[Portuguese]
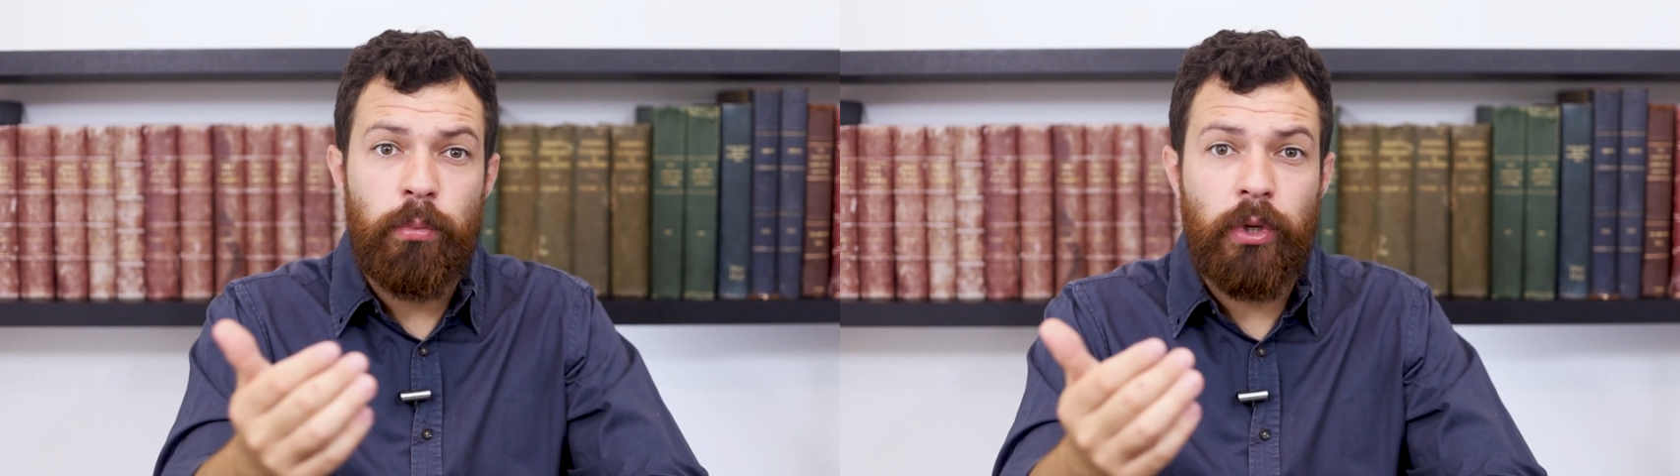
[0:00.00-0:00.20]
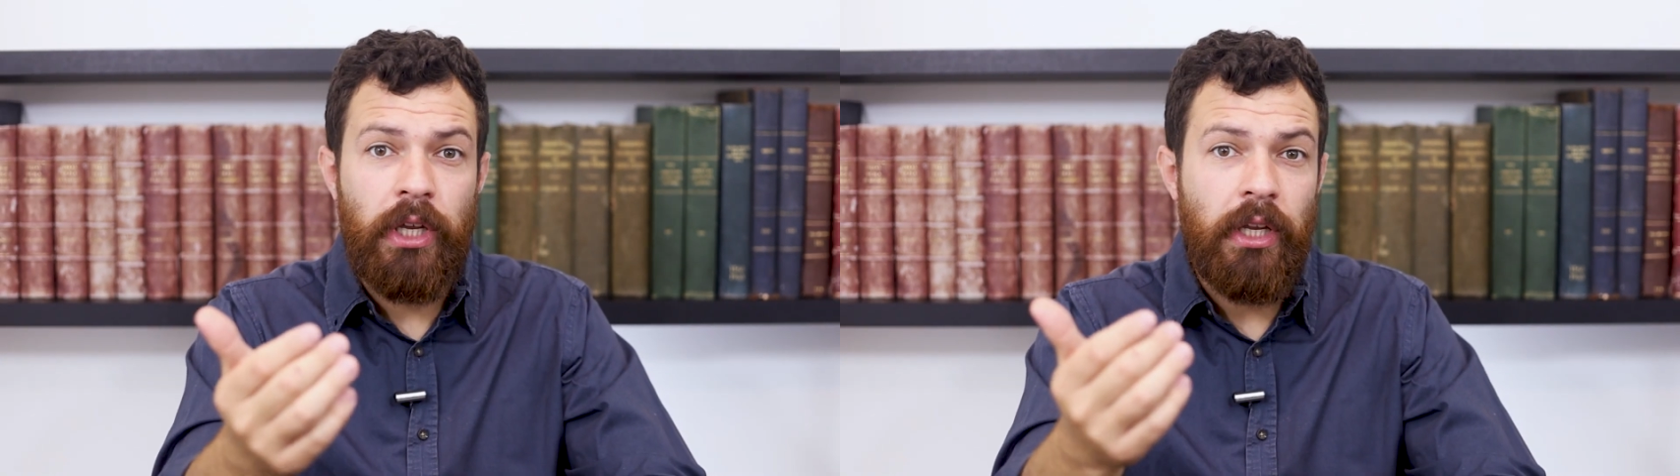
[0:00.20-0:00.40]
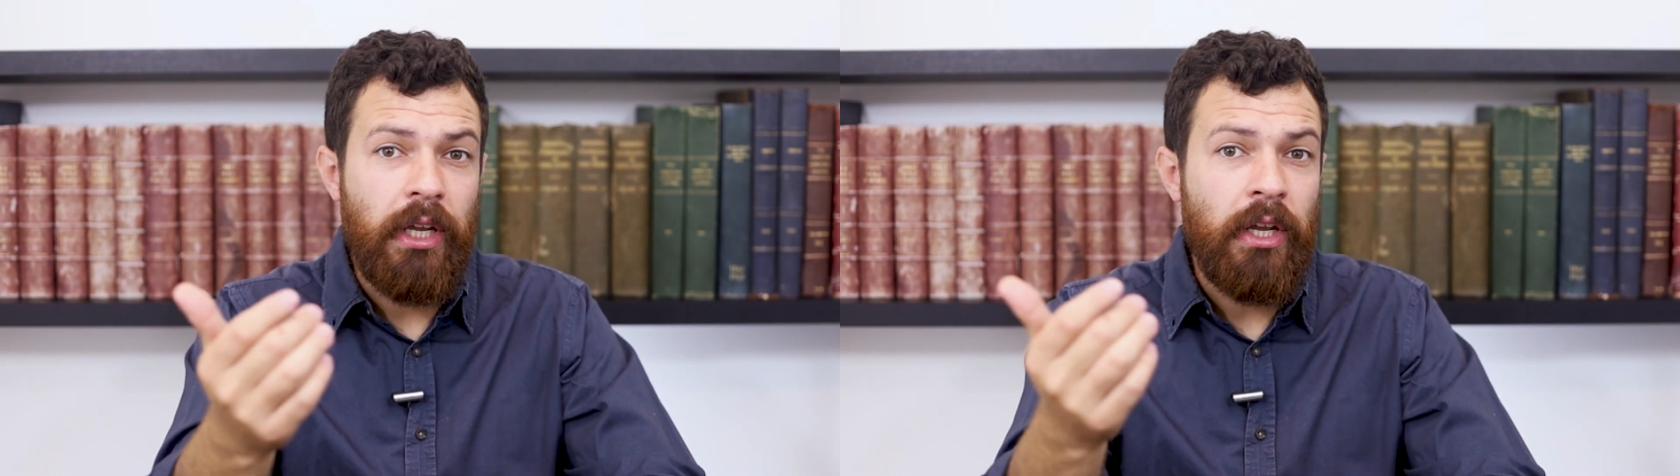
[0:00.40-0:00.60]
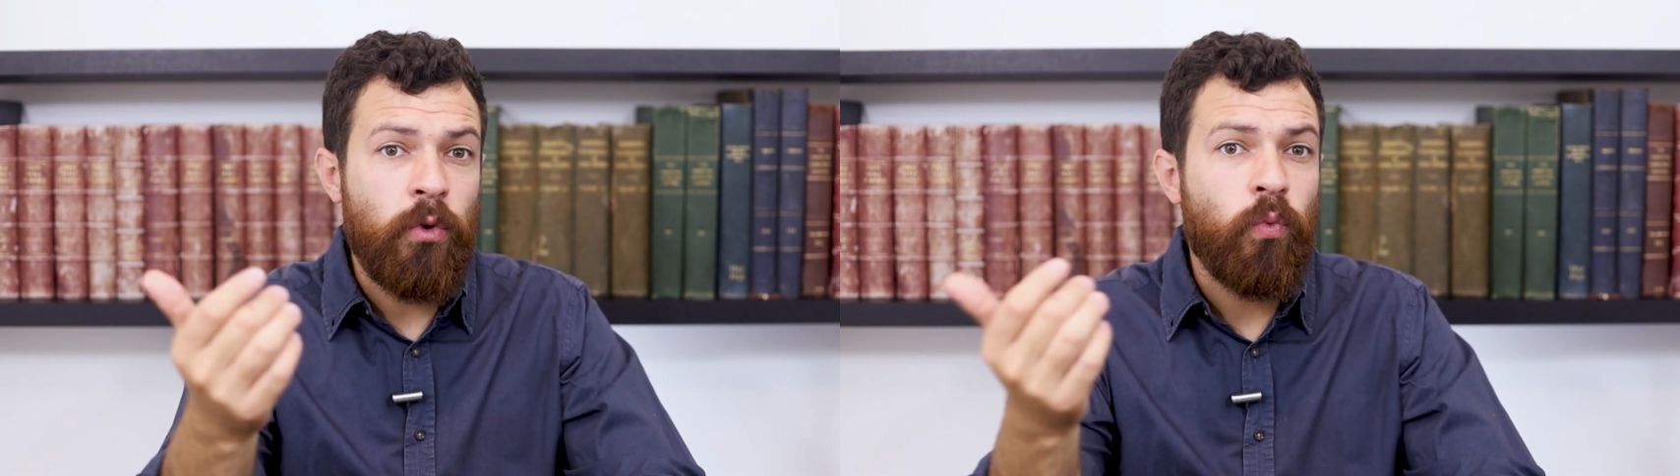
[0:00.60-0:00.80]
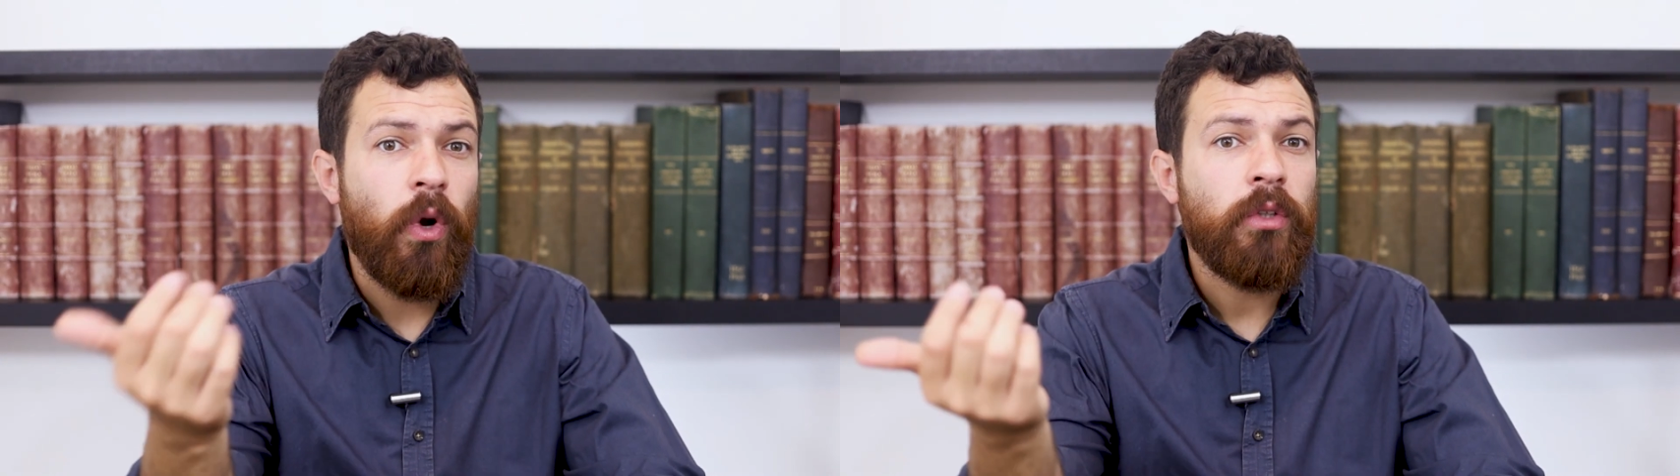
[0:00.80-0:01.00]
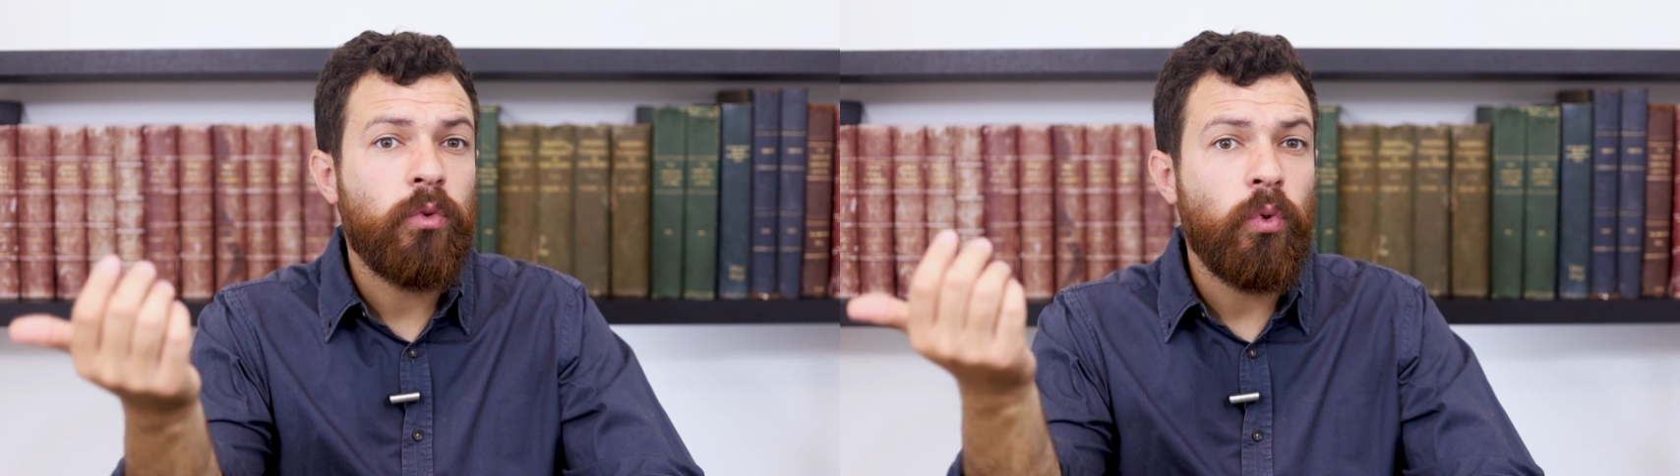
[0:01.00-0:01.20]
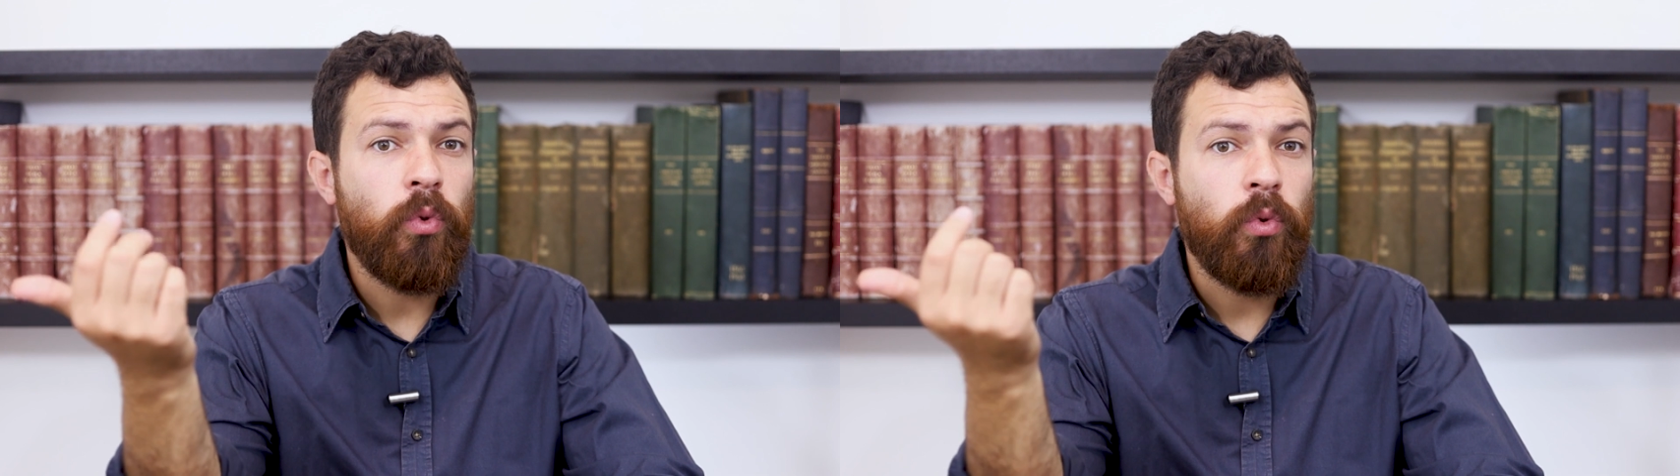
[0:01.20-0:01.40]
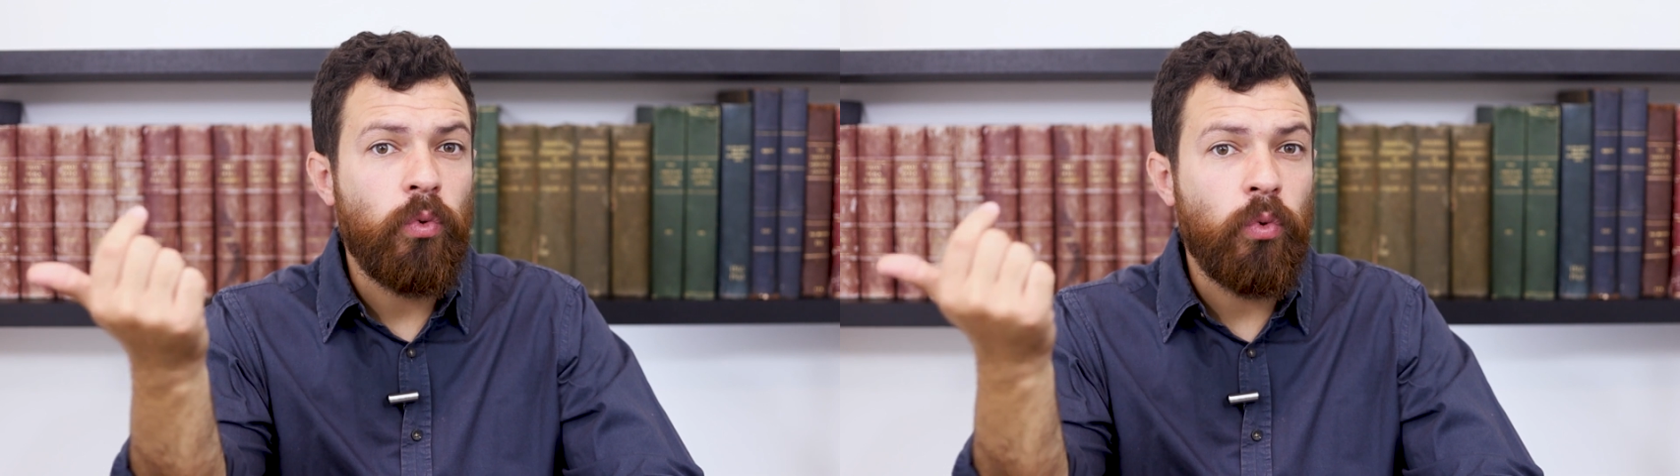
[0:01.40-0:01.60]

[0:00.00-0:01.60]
porque enquanto